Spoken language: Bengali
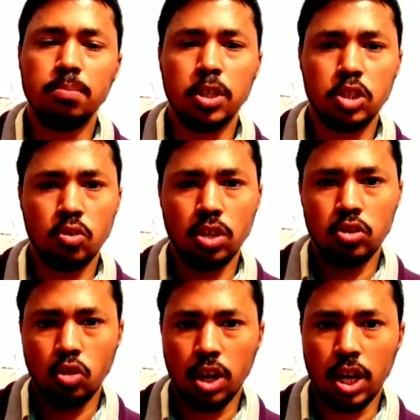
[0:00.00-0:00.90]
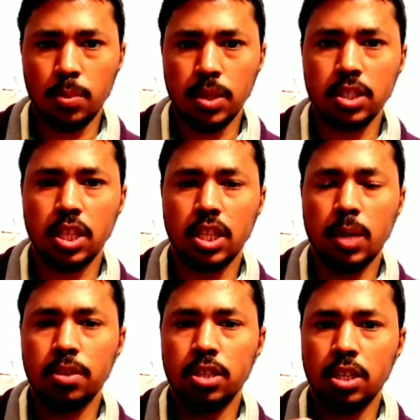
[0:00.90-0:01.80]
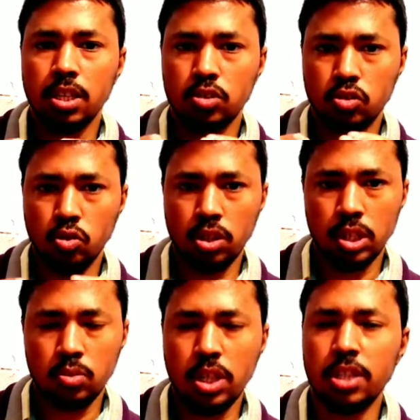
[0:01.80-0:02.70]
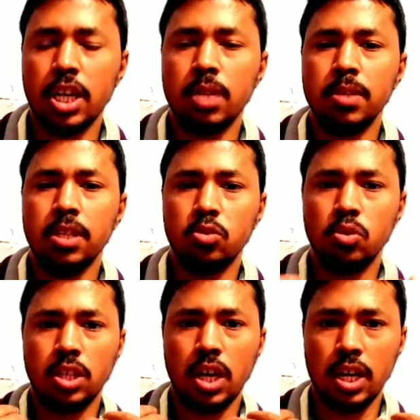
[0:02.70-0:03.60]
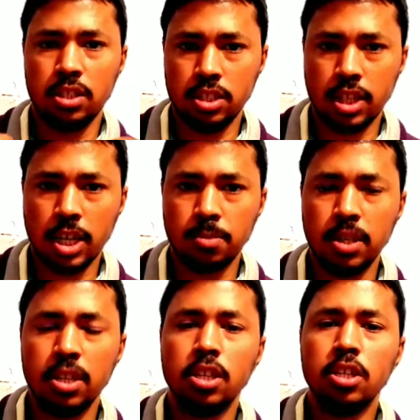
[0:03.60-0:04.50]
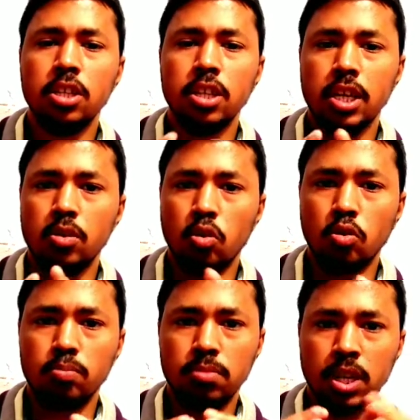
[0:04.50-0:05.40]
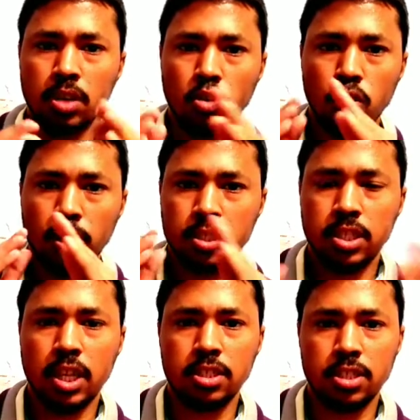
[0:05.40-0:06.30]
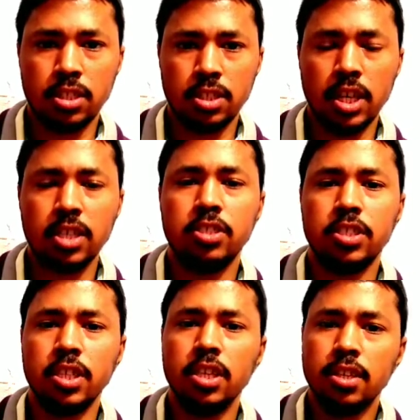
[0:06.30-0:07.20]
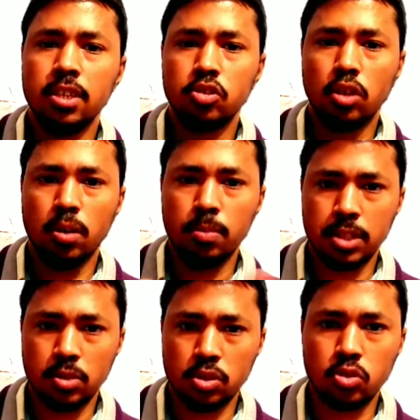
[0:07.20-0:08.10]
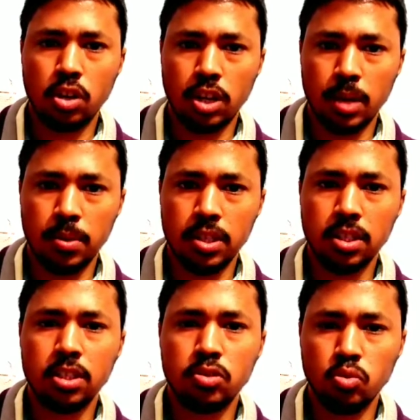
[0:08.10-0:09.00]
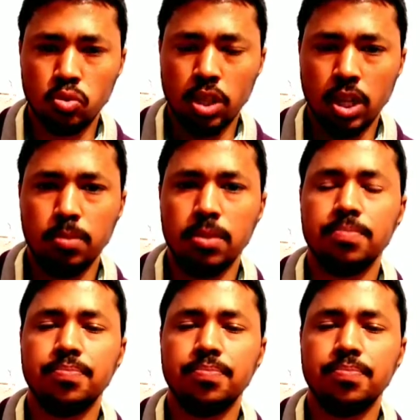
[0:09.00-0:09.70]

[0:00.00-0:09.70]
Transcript: বেশি করে জল খাবেন তাতে আমাদের শরীরটাও ঠিক থাকবে শরীরটা হাইড্রেট থাকবে এই গরম মানে গরম আসছে আস্তে আস্তে আসছে সবাই বেশি করে জল খাবেন সুস্থ থাকবেন